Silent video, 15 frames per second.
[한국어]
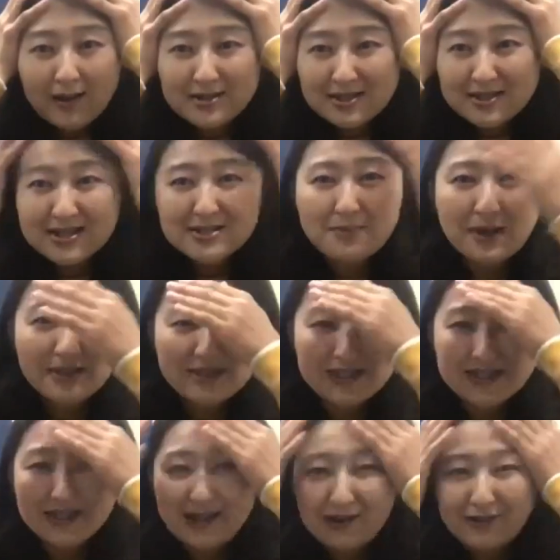스트레스 받기
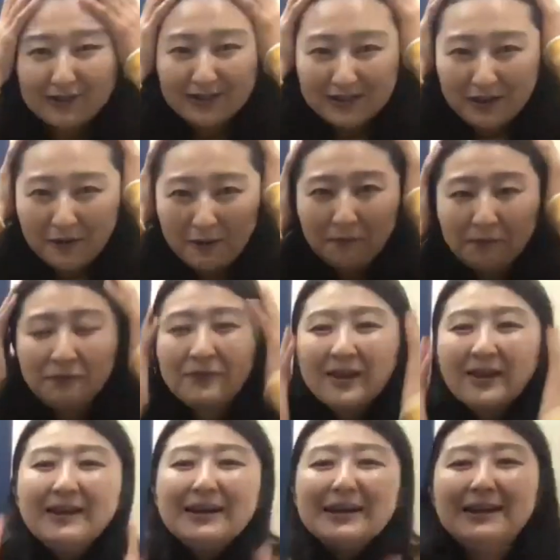시작하거든요.
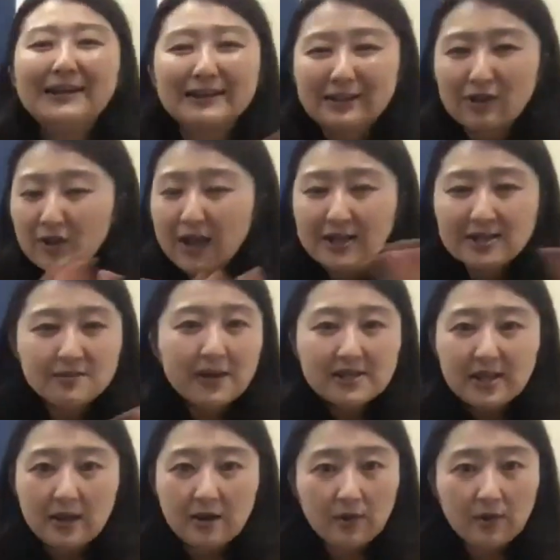그렇게 하지 마세요.